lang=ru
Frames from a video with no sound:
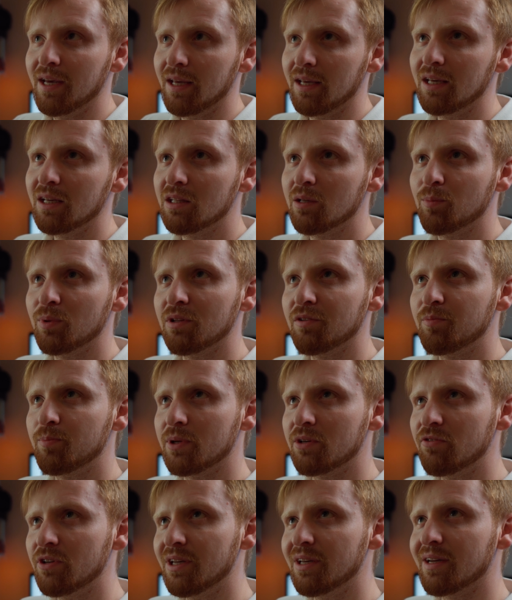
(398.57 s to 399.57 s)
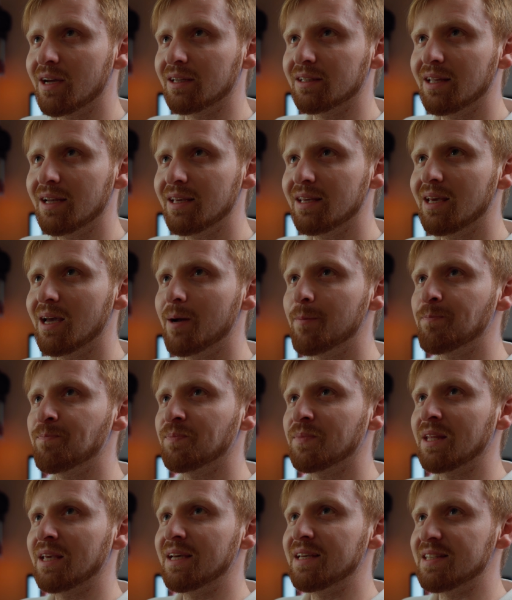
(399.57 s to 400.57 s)
И это было впервые, когда я
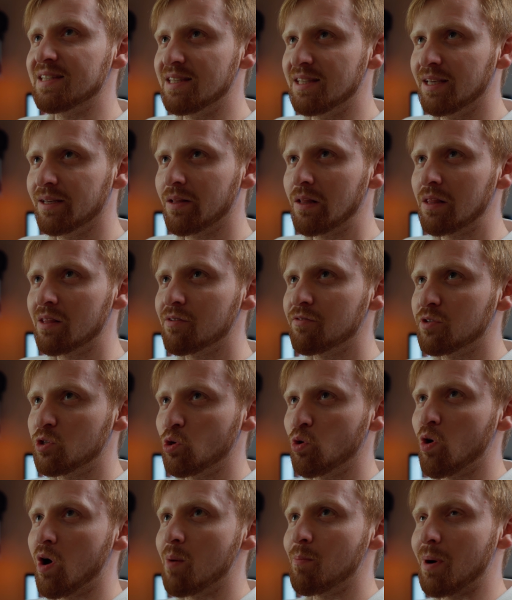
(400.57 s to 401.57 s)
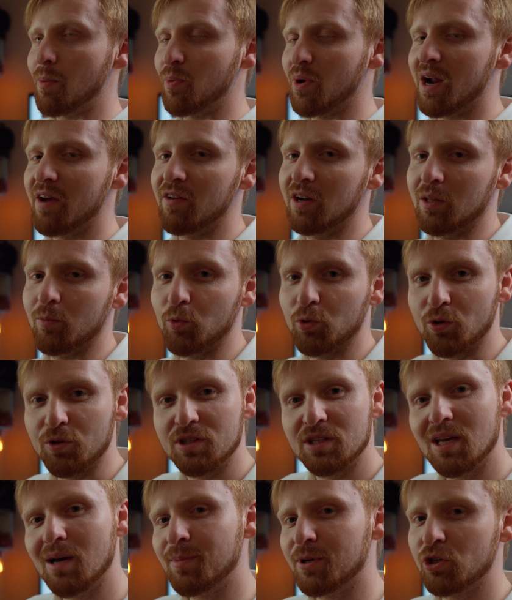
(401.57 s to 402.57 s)
сделал все по-правильному, то
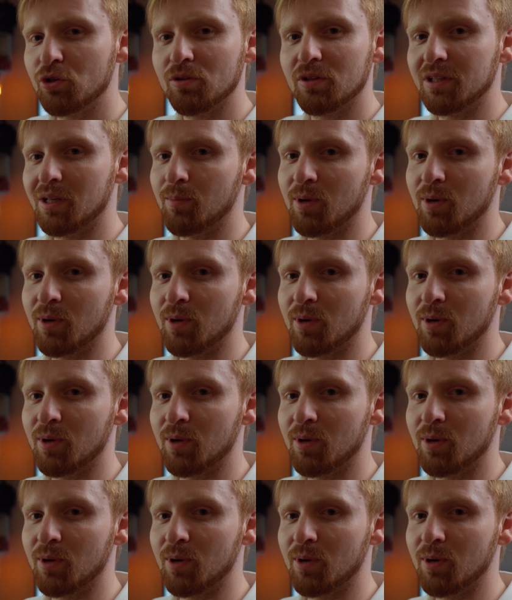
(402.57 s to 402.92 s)
есть я пошел от